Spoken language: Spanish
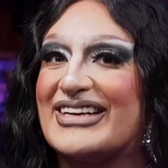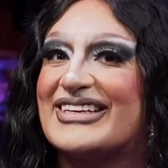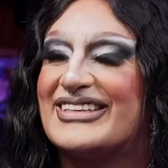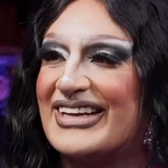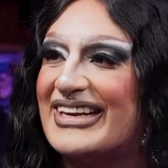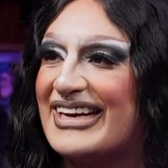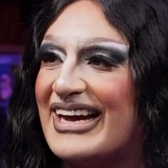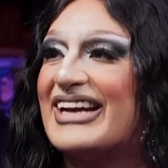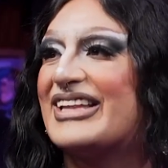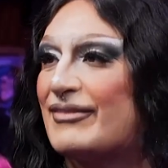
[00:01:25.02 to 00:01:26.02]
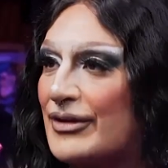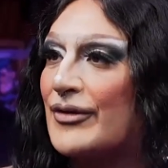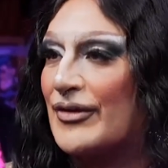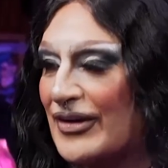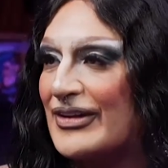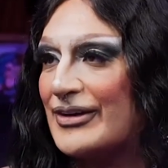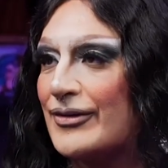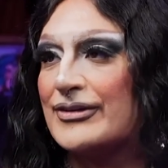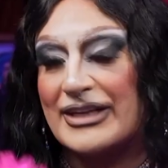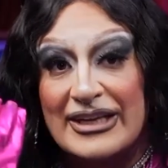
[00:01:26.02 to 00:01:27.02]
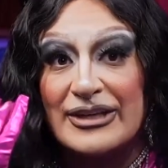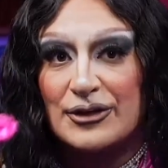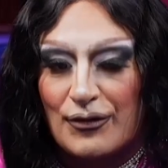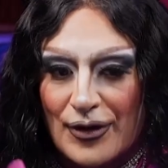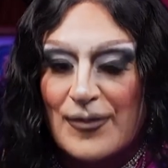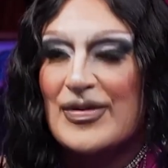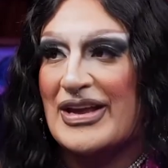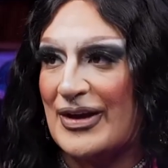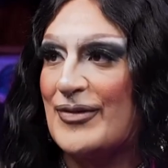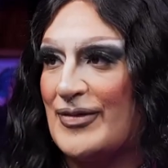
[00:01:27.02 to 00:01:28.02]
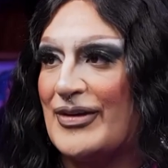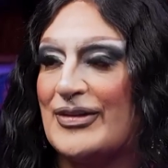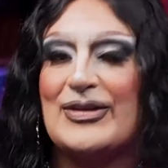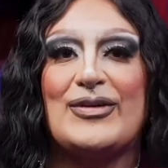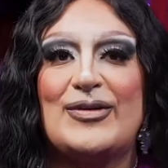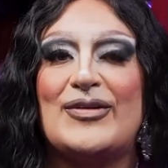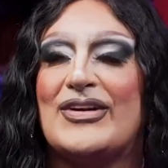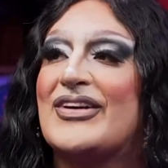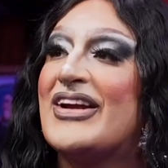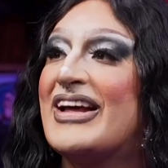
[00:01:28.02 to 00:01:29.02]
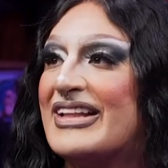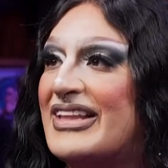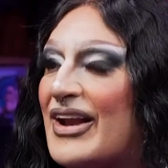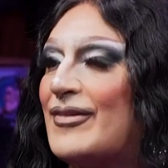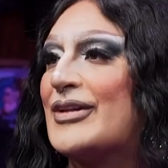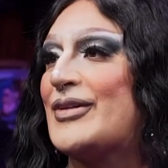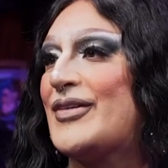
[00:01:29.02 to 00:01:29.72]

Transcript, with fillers: cassette tenía? Que también yo creo que lo has de conocer y de hecho fue compañero mío en TV Nuevo León de Alberto